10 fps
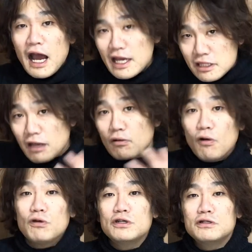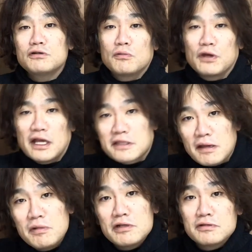えてこういうのもやって
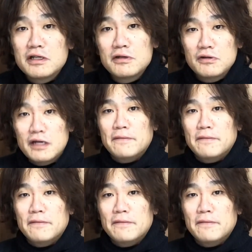みるんですよね。